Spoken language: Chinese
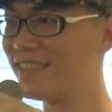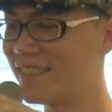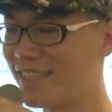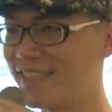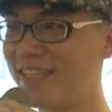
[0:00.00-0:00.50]

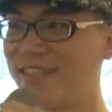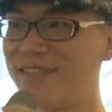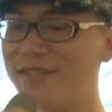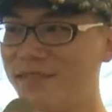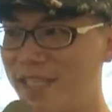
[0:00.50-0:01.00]
？OK，
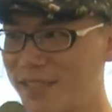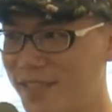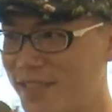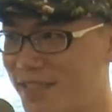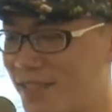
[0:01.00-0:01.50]
好，非常
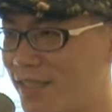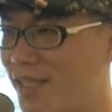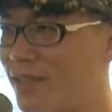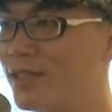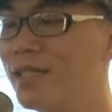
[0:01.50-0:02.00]
诚实，很
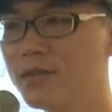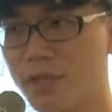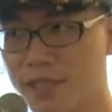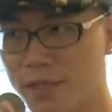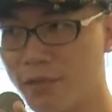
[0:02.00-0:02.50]
好。
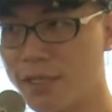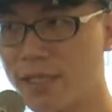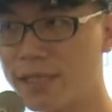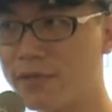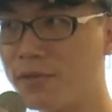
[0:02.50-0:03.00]
觉得自己不会
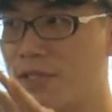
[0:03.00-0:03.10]
拆的举